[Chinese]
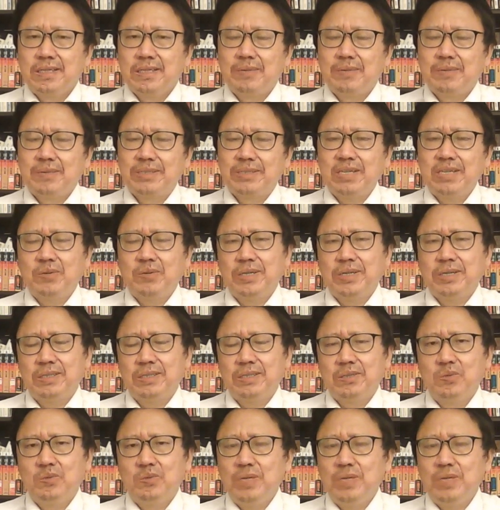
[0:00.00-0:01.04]
那么这回，
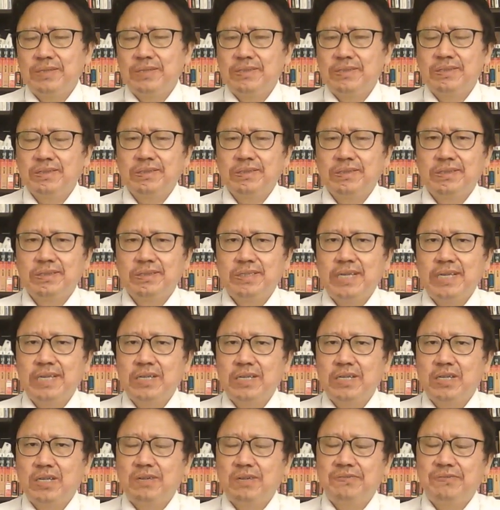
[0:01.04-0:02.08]
瑞士。
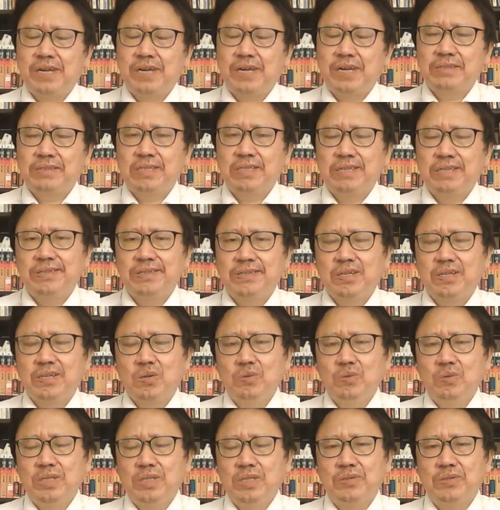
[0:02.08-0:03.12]
将要发生的这个
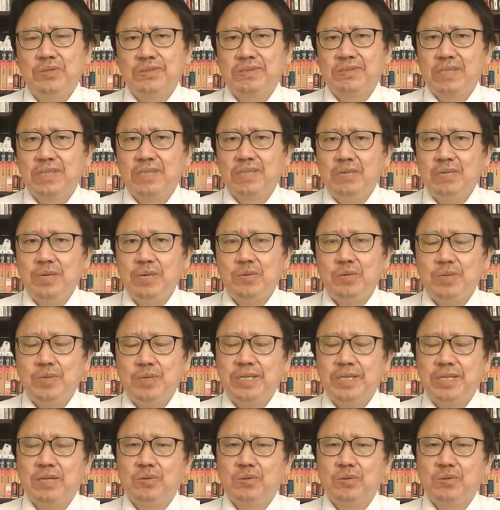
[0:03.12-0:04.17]
公投，十一月举
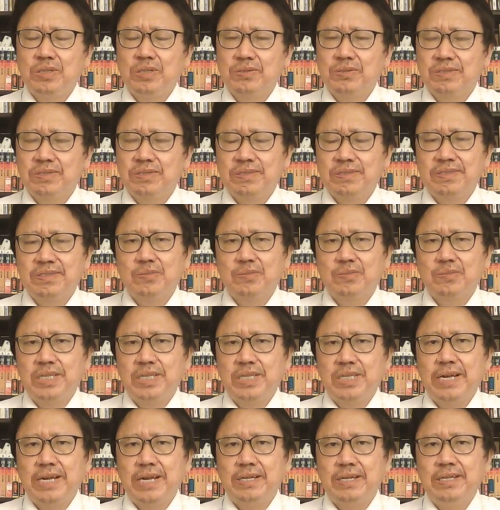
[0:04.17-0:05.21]
行的公投是史无
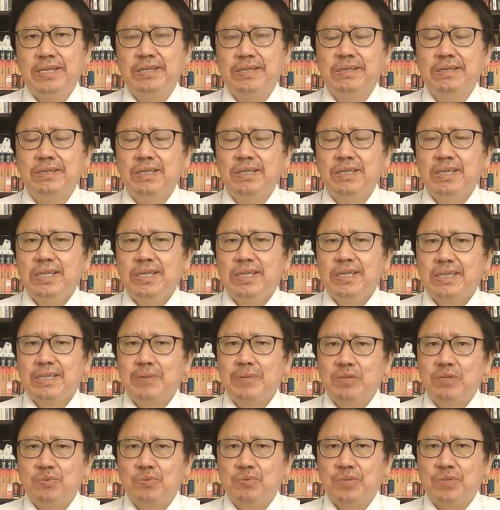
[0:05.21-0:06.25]
前例的。那
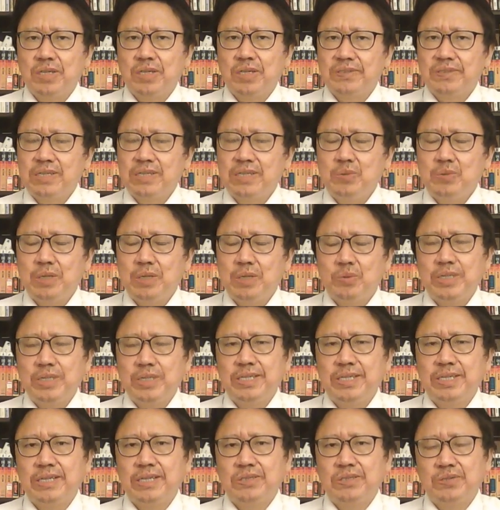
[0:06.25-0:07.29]
么，主要针对的对
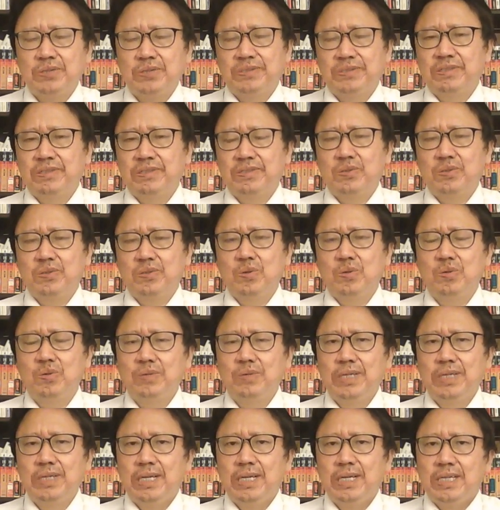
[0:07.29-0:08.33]
象就是中共，
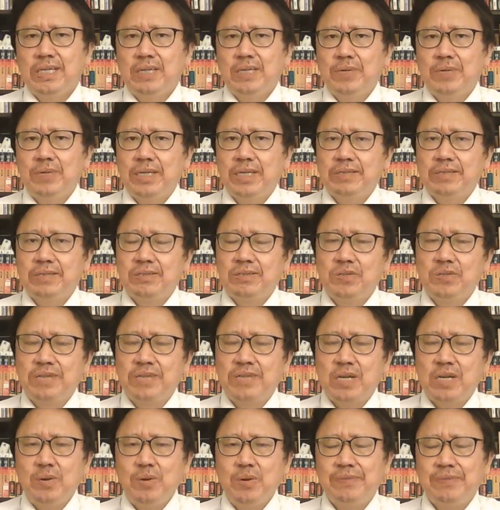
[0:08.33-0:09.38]
因为就
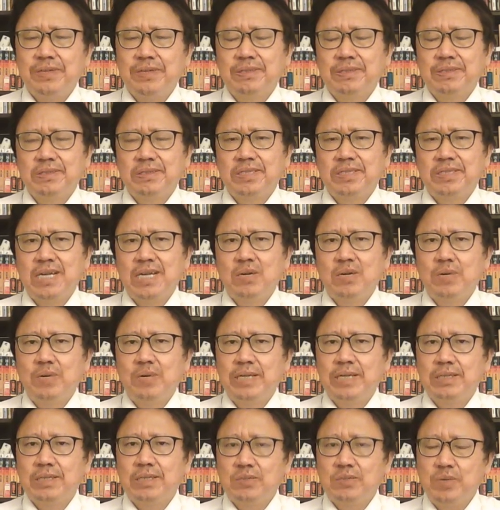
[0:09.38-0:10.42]
在六月份，相
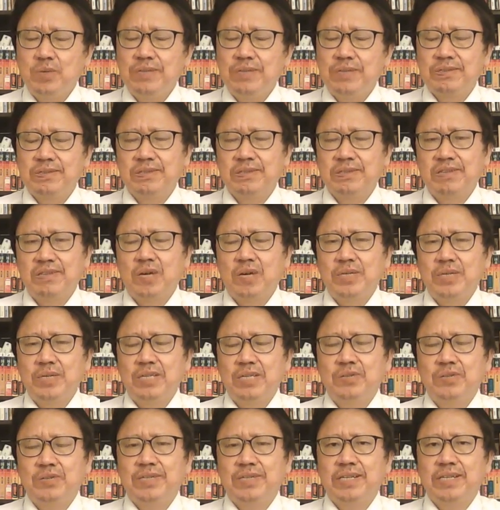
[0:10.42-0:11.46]
关瑞士朝野
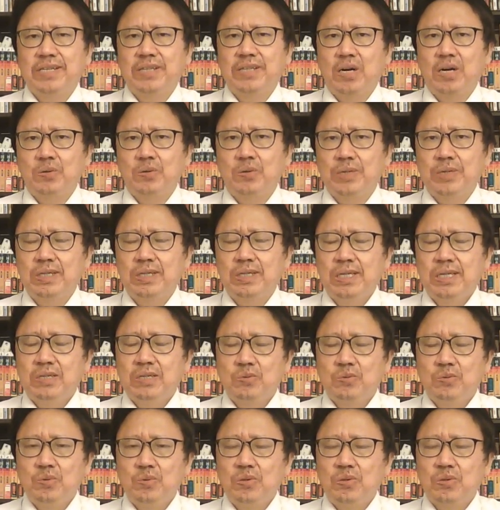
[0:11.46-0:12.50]
就在讨论，
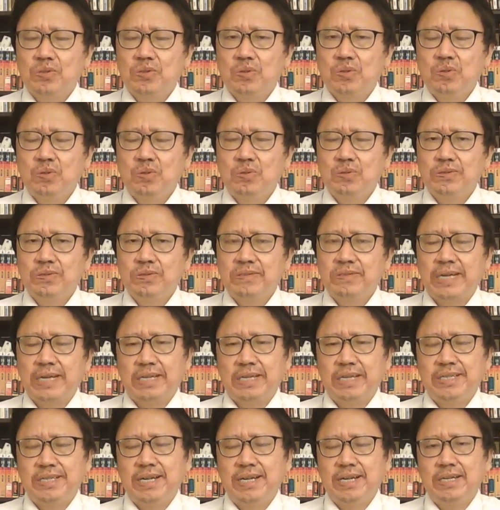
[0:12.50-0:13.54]
如果中共
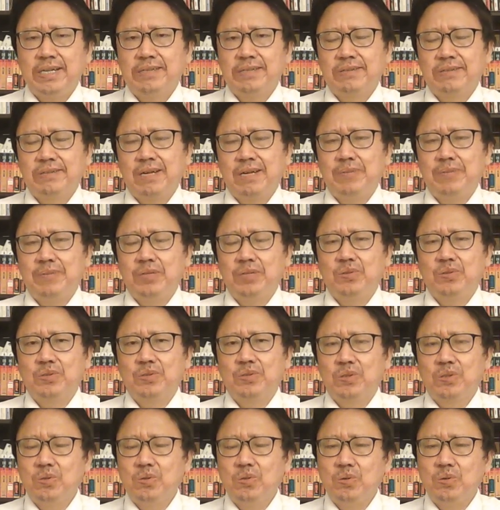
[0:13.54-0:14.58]
在香港镇压民众
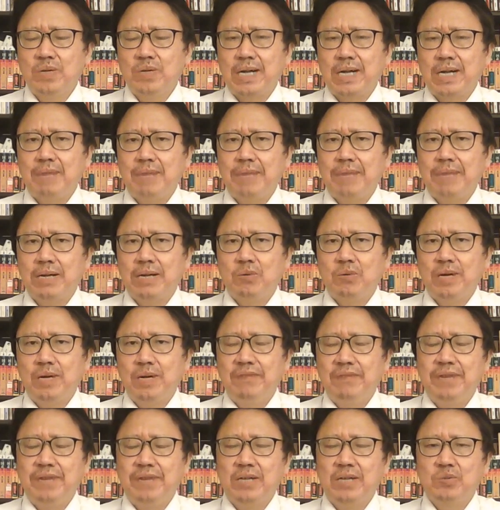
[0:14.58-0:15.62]
通过港版国
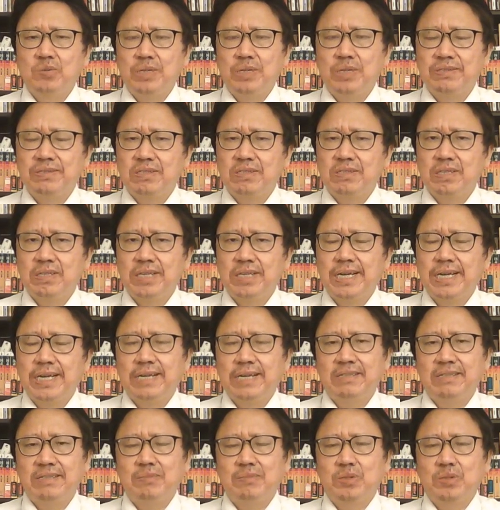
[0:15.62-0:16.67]
安法，瑞士应
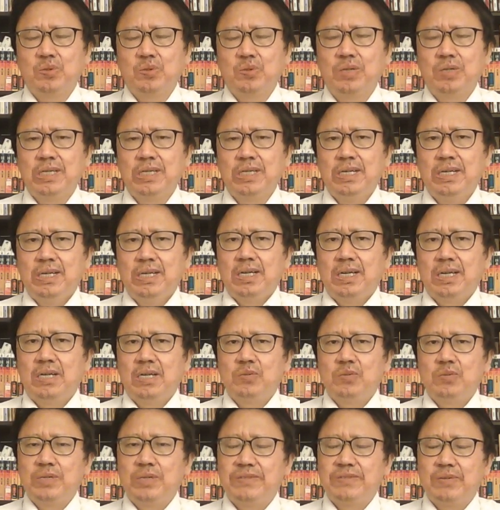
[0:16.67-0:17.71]
该怎么做？
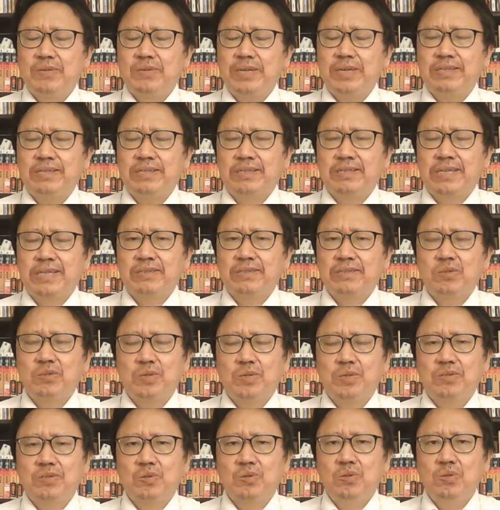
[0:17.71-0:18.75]
而瑞士的外长当时就
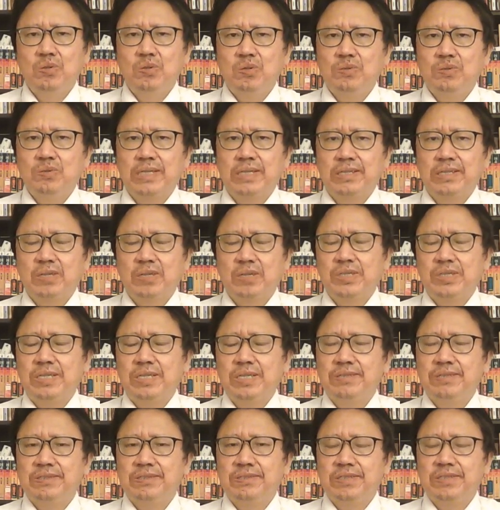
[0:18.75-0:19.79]
对中共的道行
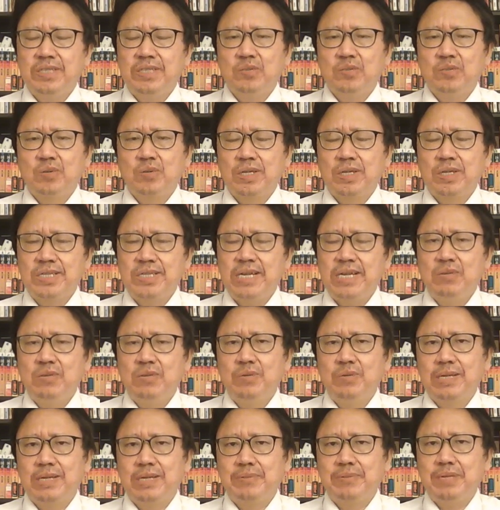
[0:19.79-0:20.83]
逆师提出了尖
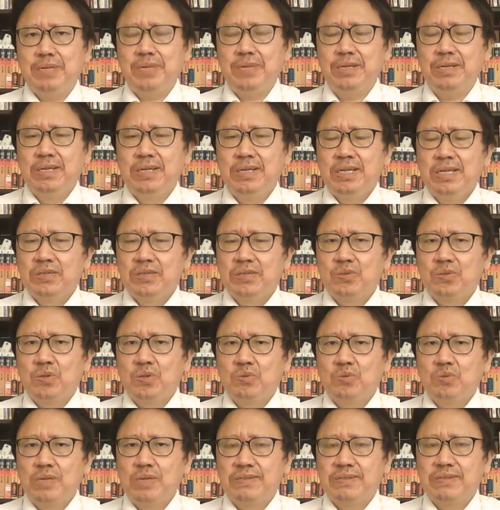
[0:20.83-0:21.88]
锐的批评，
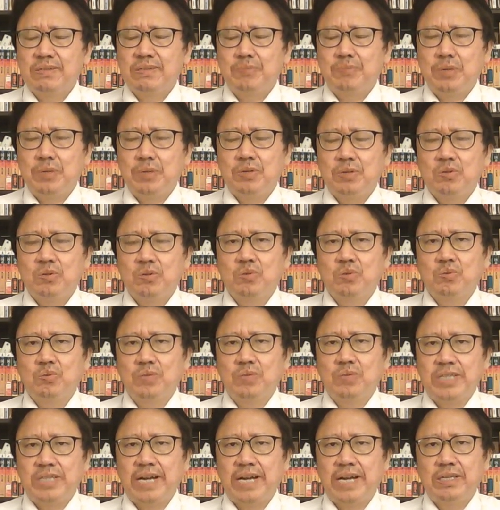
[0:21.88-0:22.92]
说瑞士必须做
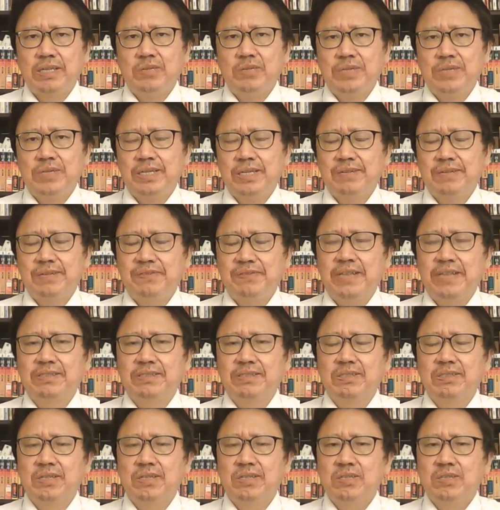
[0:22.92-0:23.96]
出强有力的反
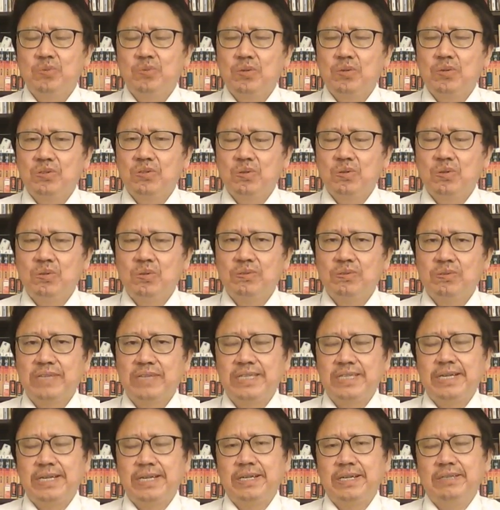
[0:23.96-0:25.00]
制，如果中共
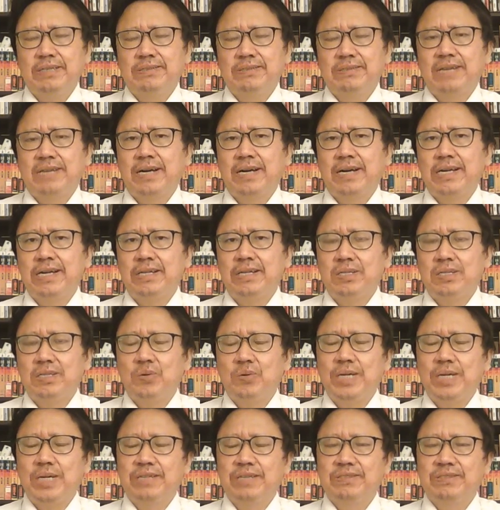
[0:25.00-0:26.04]
在香港砸烂一
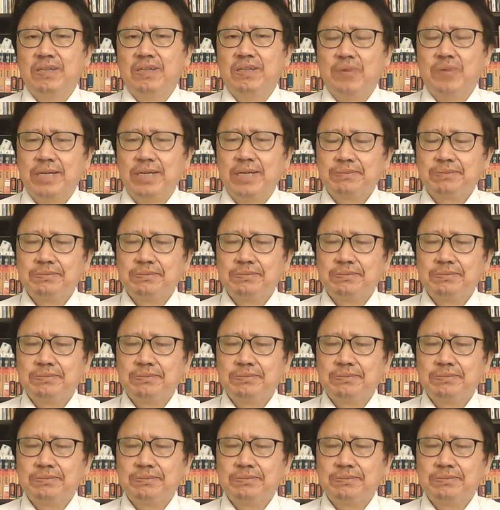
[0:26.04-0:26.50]
国两制的话，